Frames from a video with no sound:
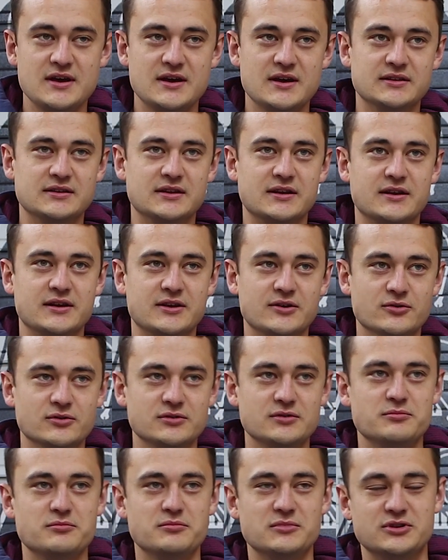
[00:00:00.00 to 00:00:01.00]
Это
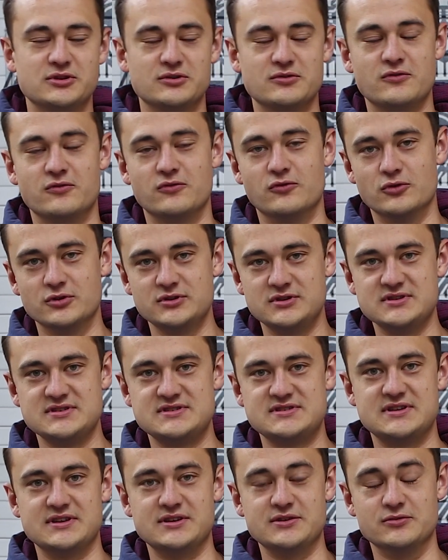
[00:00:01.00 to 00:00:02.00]
район метро Водный
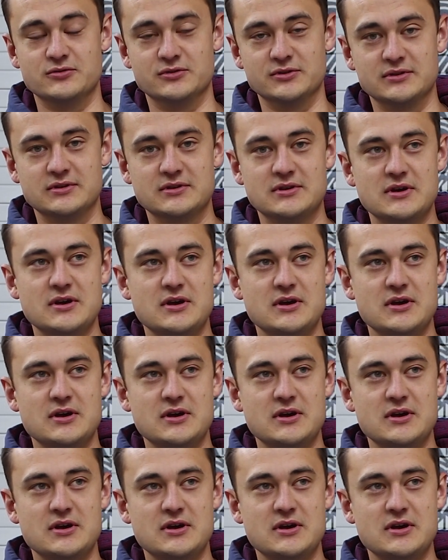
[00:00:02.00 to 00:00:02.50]
стадион